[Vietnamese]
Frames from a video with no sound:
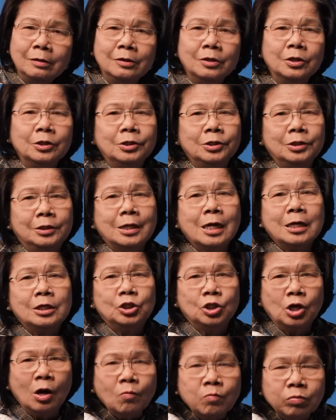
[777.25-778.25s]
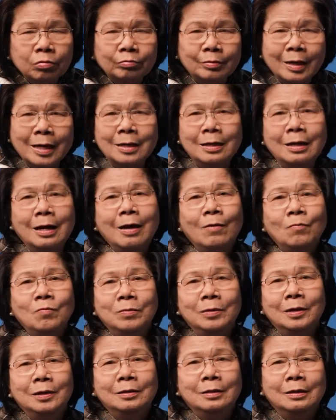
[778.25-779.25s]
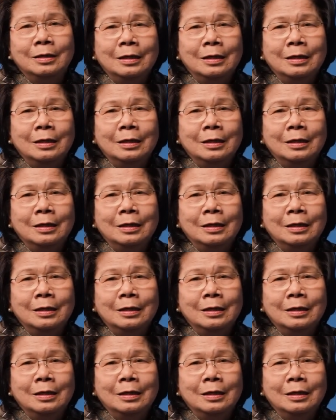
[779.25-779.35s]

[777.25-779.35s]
người ta trồng thanh long